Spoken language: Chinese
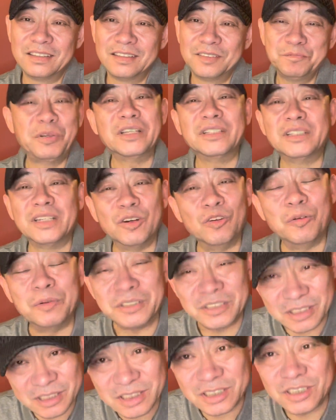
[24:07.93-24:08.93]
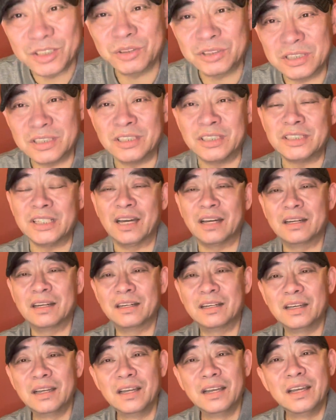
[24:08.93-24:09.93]
并且我们实事求是的讲，
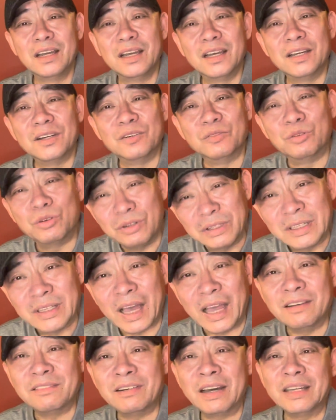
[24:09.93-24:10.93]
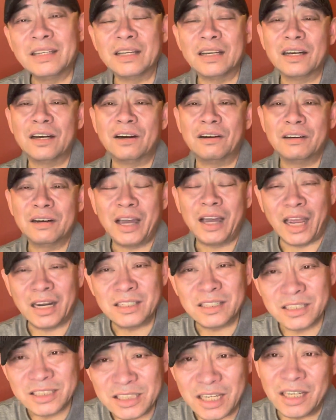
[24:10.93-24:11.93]
无论台湾也好，还
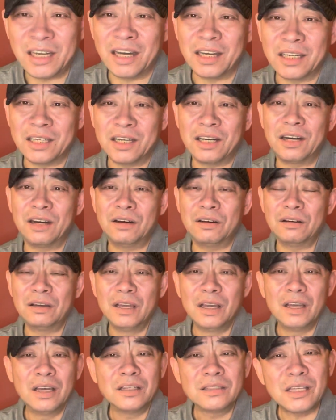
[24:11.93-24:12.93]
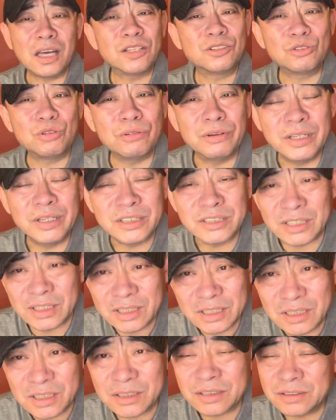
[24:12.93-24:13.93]
是香港也好，它作为整
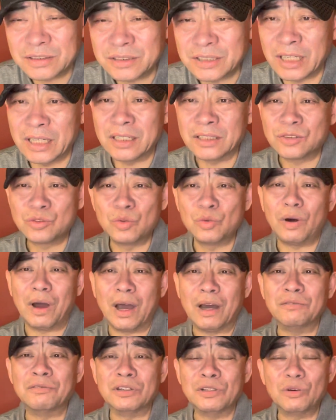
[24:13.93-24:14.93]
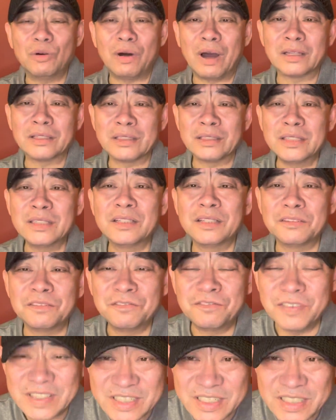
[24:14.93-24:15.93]
个这个中华文化的一个
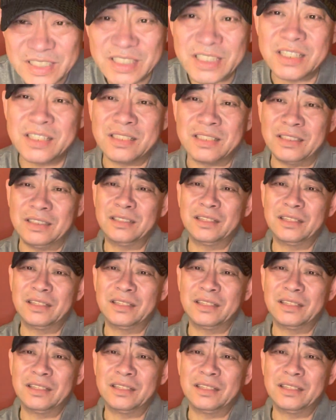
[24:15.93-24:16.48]
分支。